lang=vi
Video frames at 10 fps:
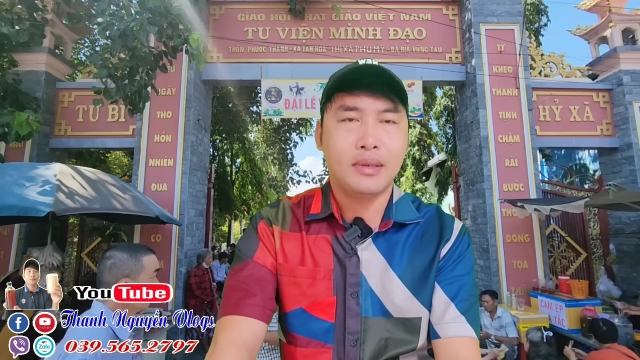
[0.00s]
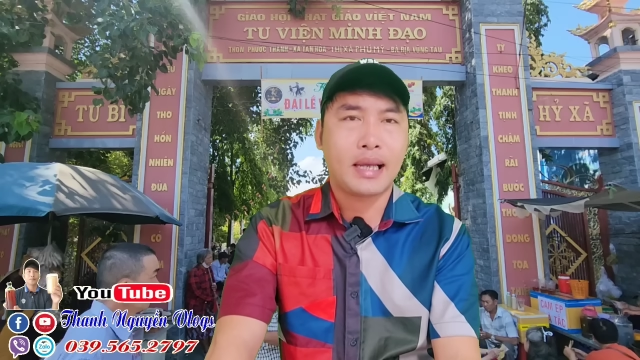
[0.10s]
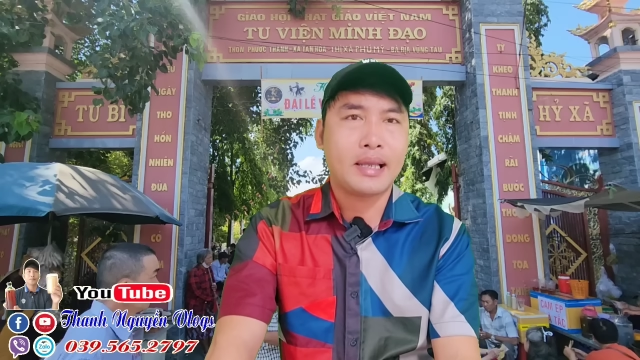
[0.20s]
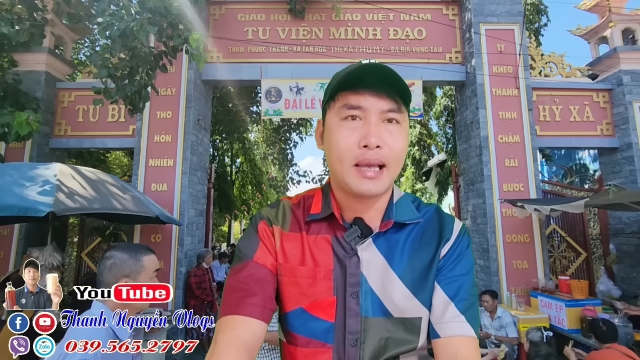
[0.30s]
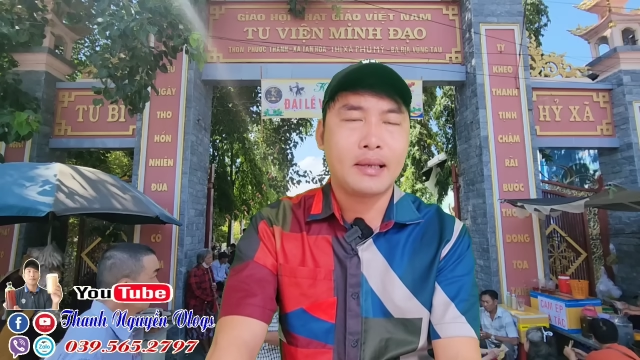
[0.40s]

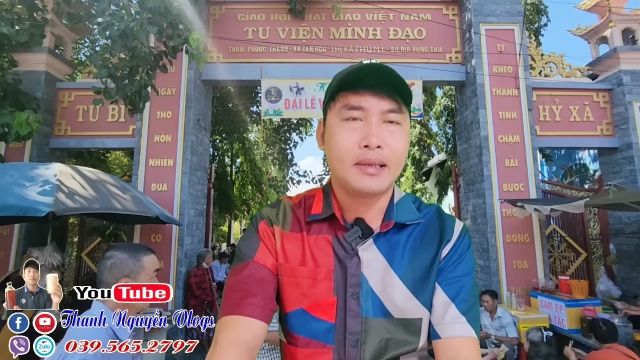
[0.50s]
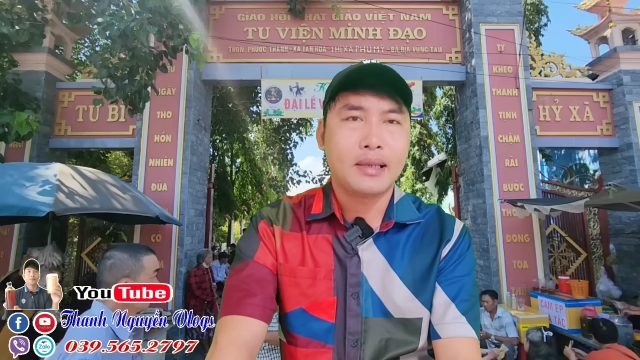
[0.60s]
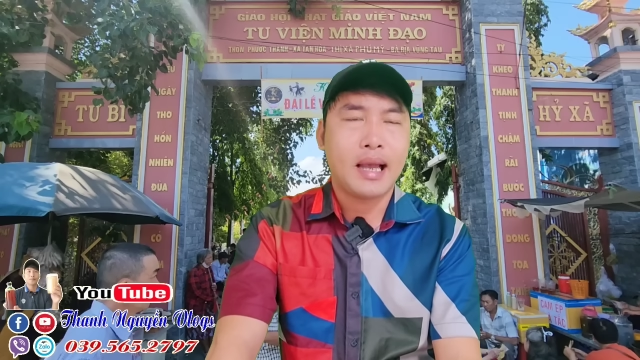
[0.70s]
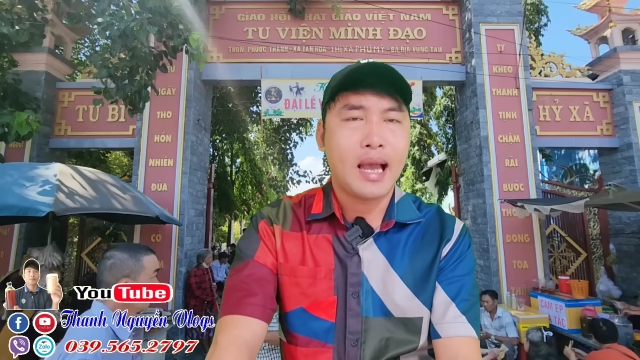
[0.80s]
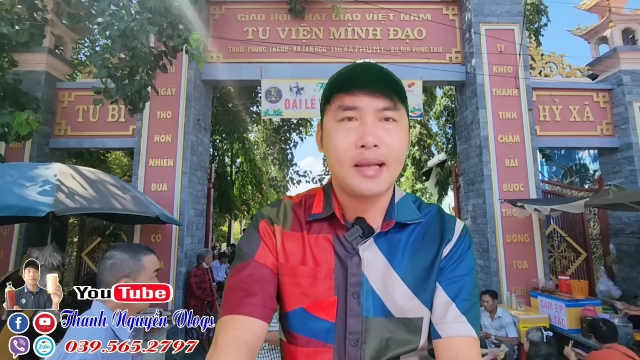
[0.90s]
cả nhà
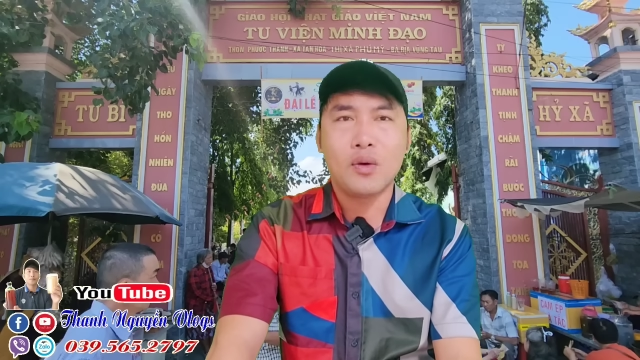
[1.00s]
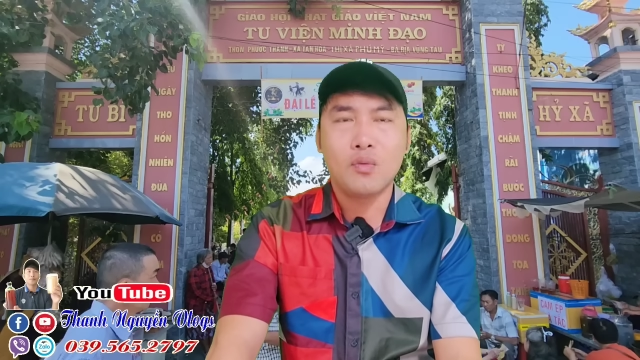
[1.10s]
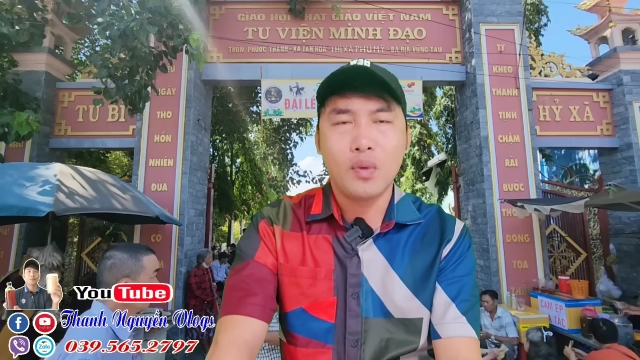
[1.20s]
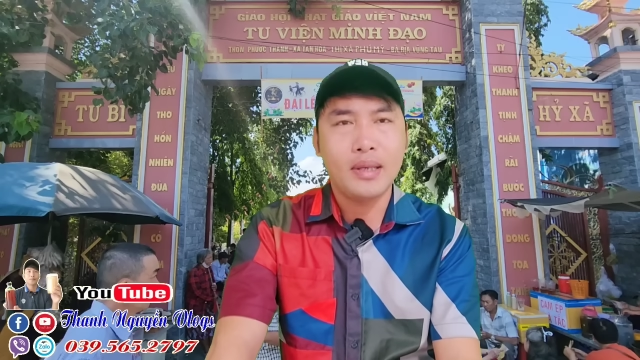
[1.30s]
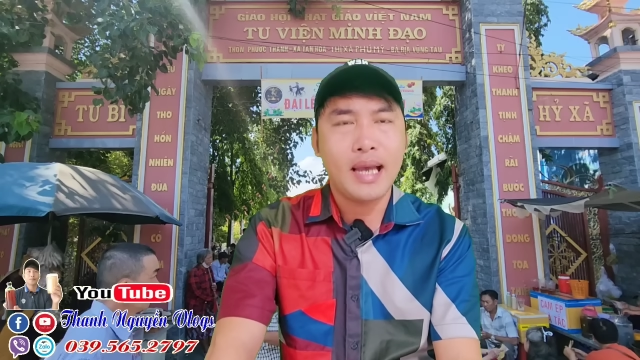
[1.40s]
ai
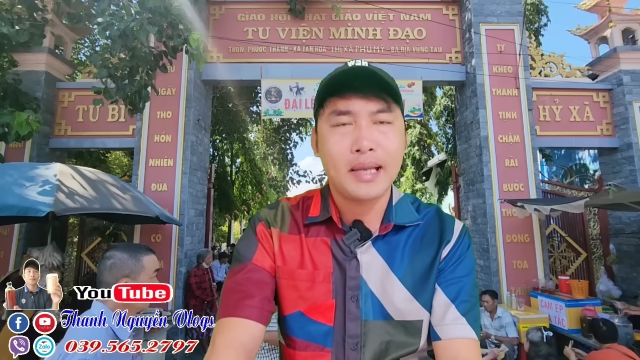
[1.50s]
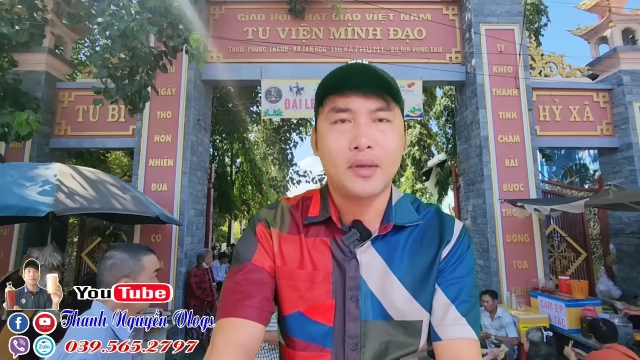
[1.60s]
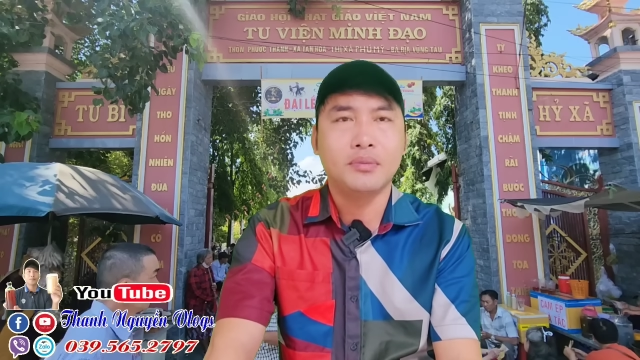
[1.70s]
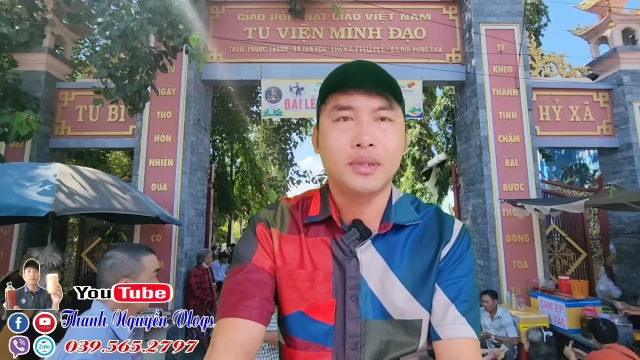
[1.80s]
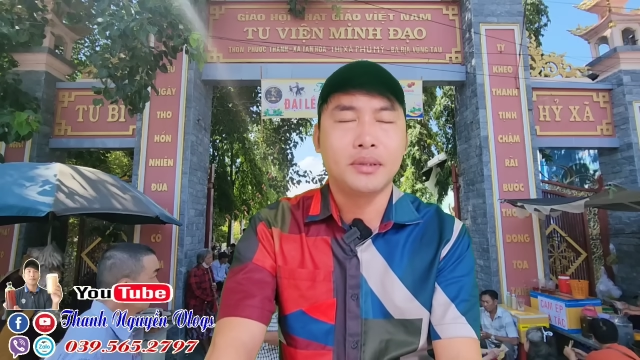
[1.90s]
cũng quý ai
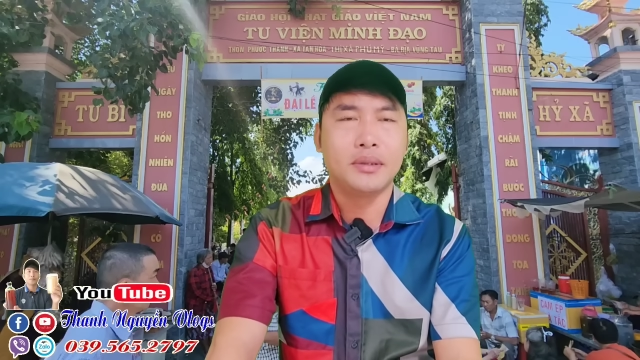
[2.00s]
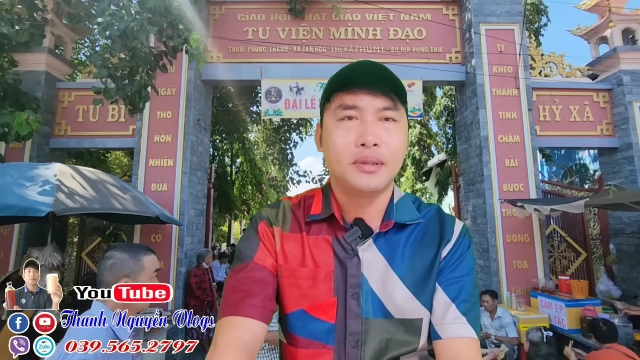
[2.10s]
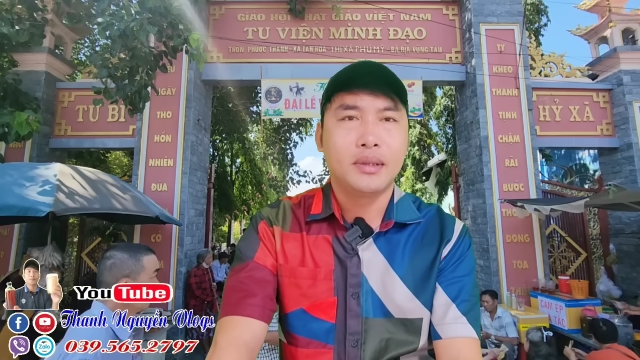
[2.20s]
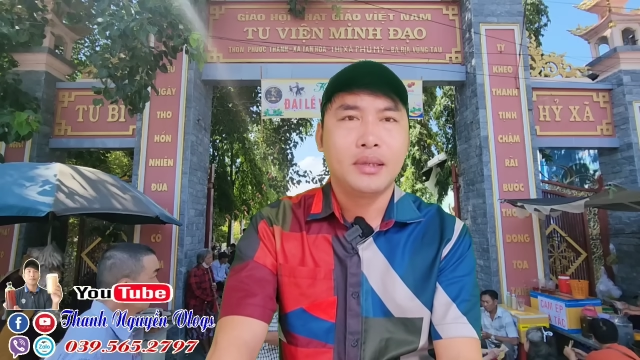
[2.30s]
cũng thương